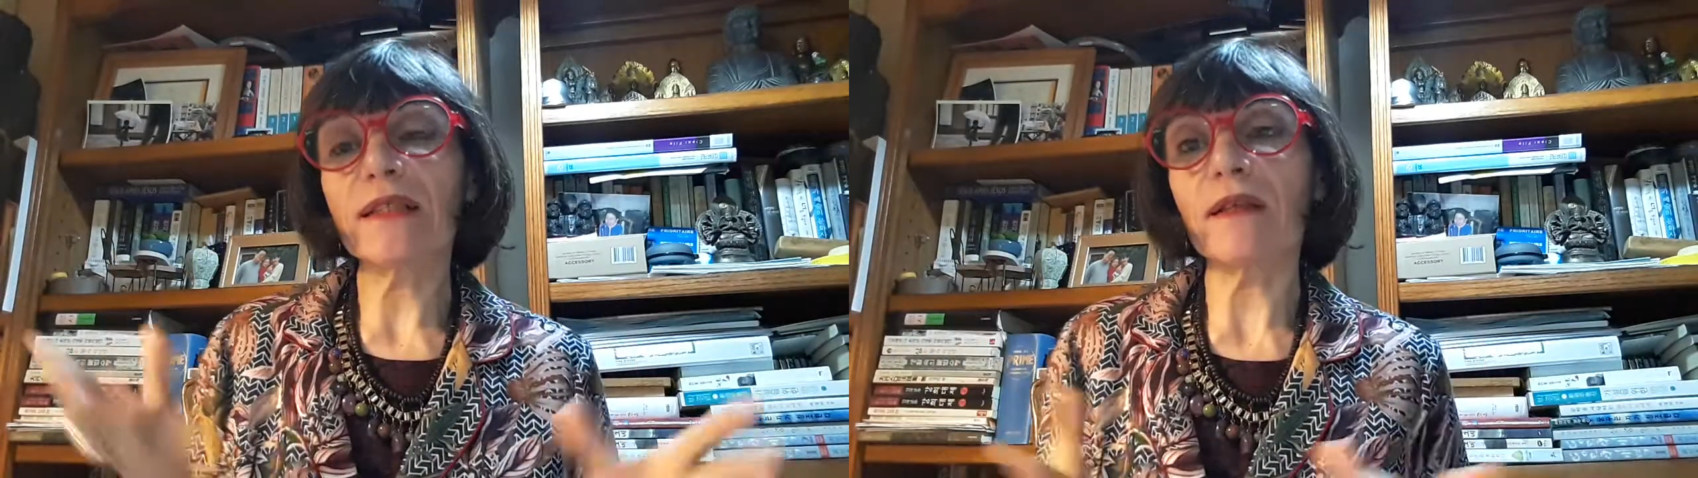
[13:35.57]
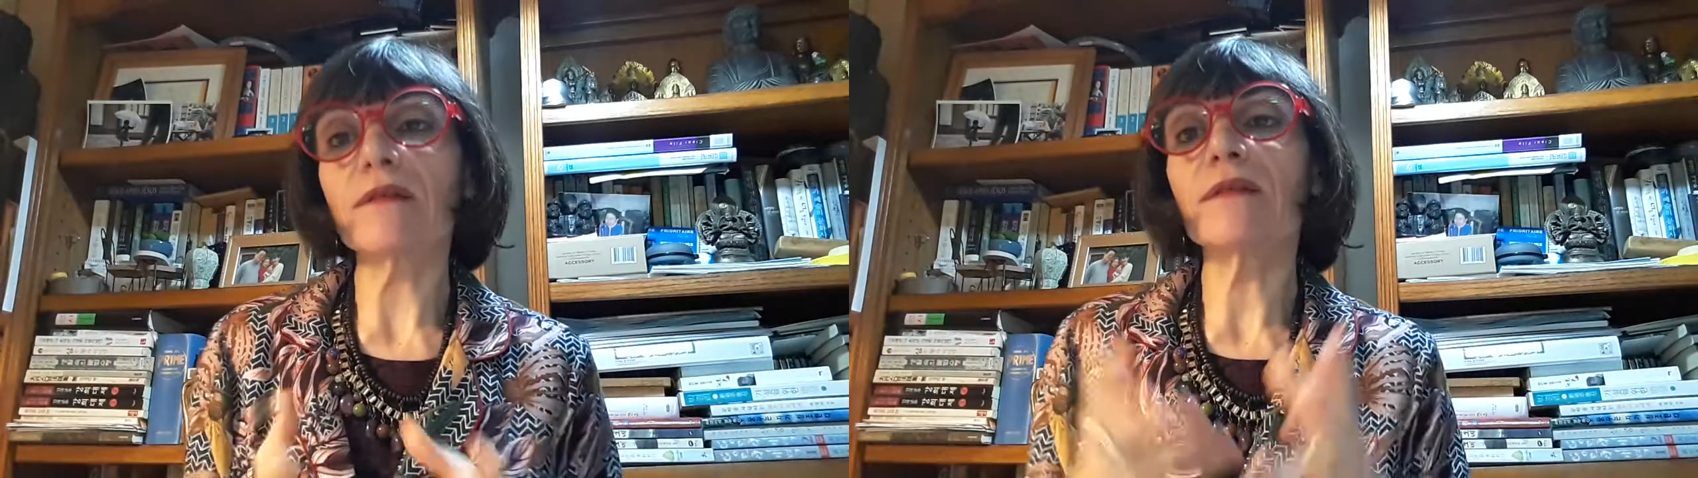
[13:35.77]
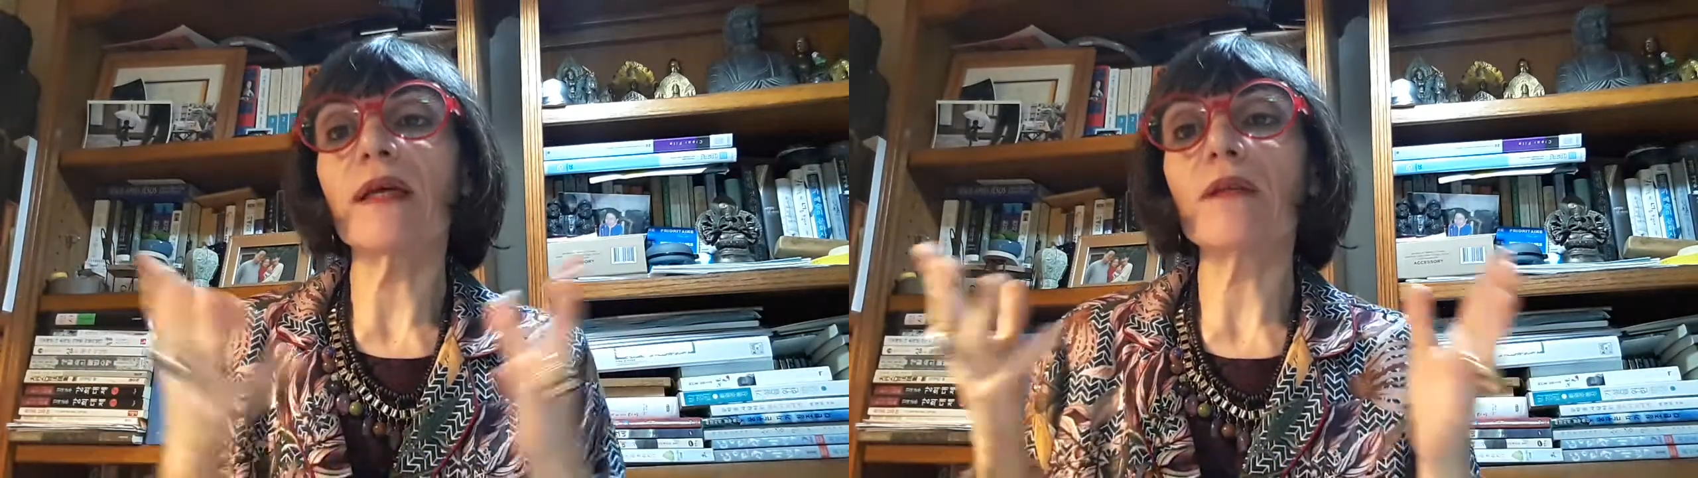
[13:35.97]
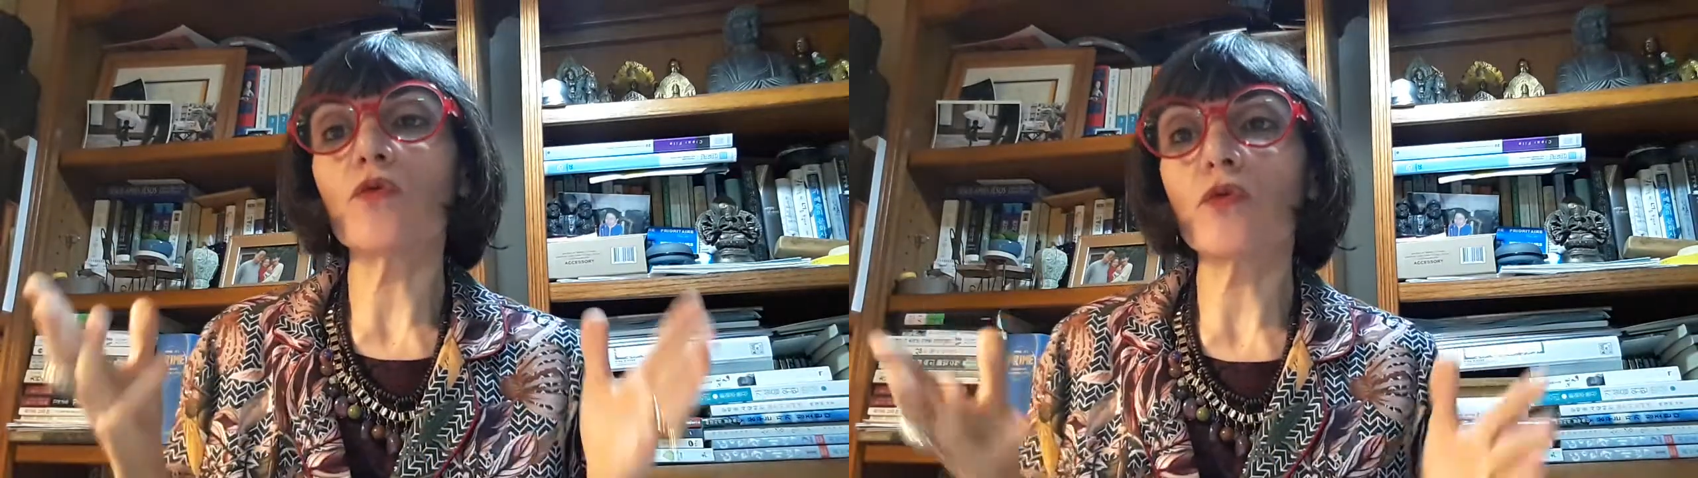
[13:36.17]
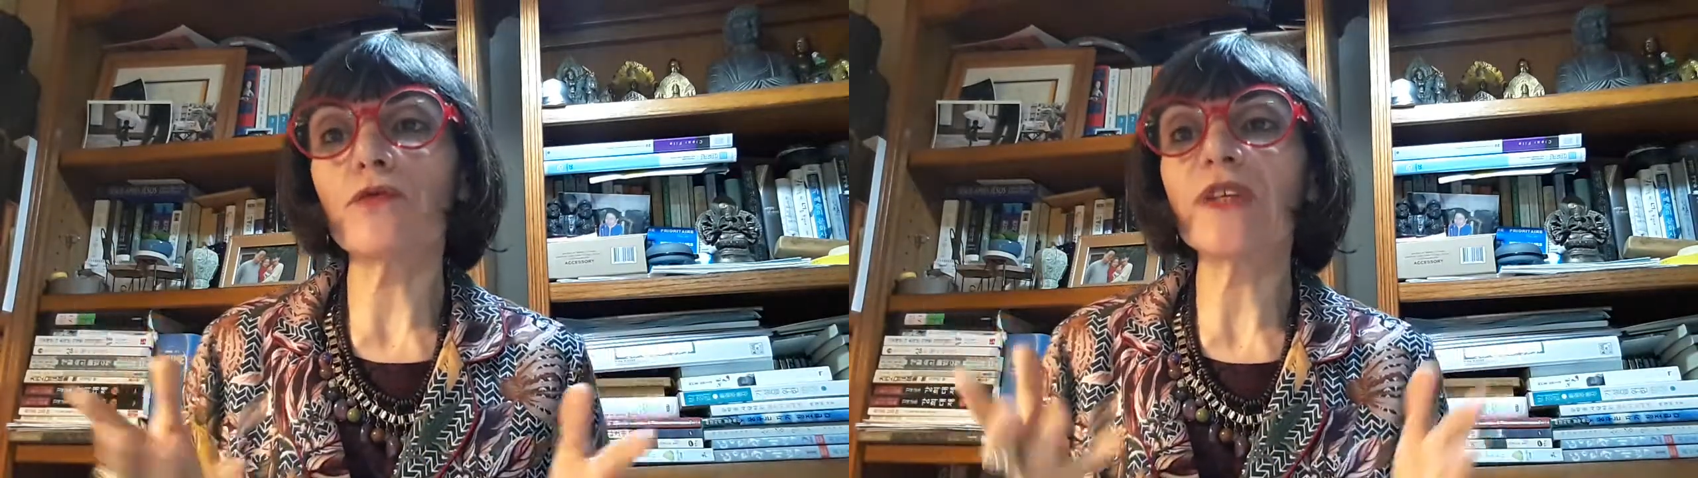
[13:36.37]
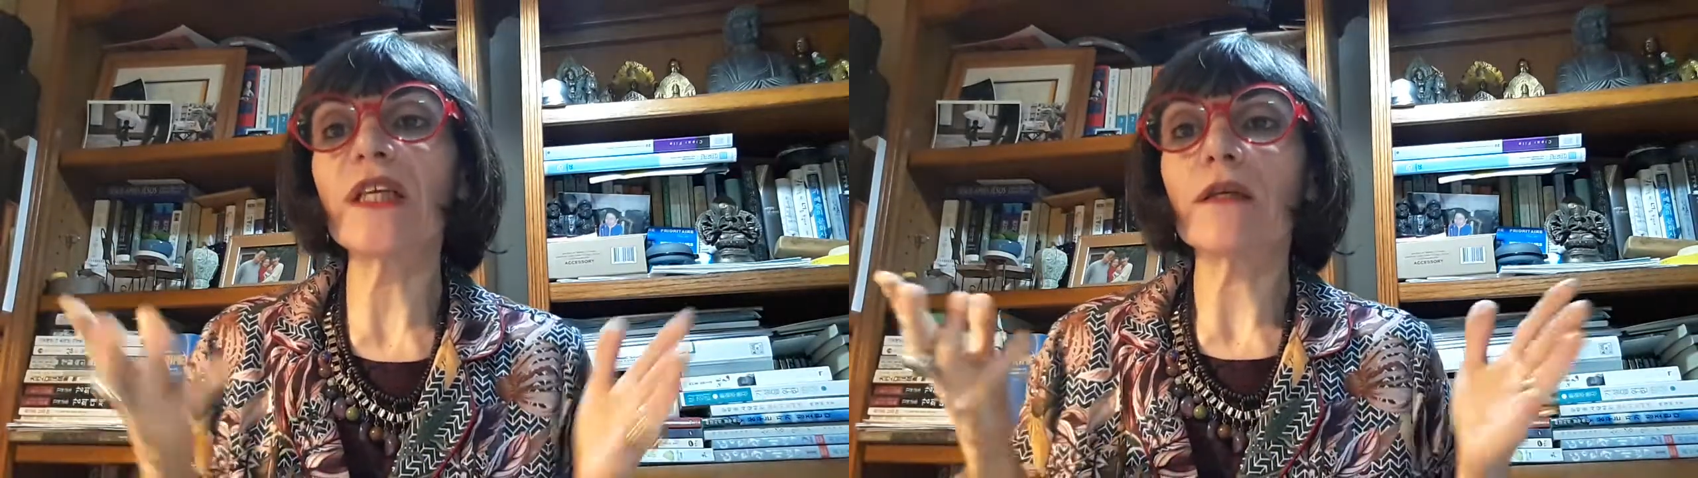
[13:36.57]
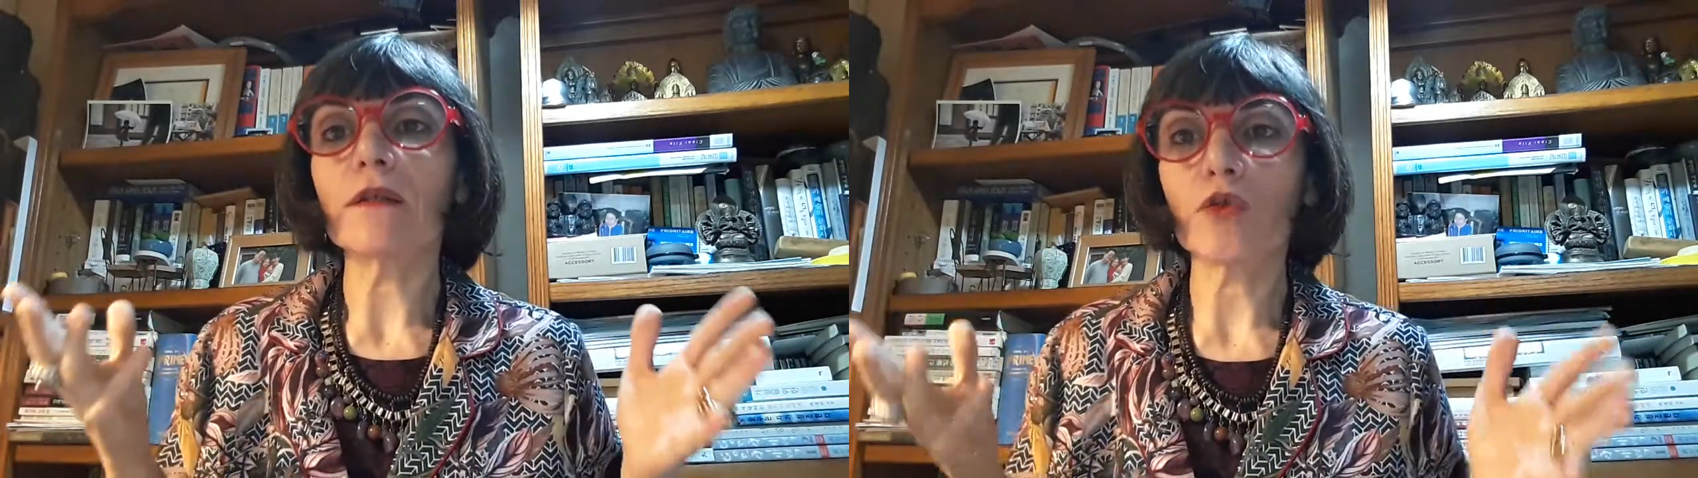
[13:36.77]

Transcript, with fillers: centaines de villes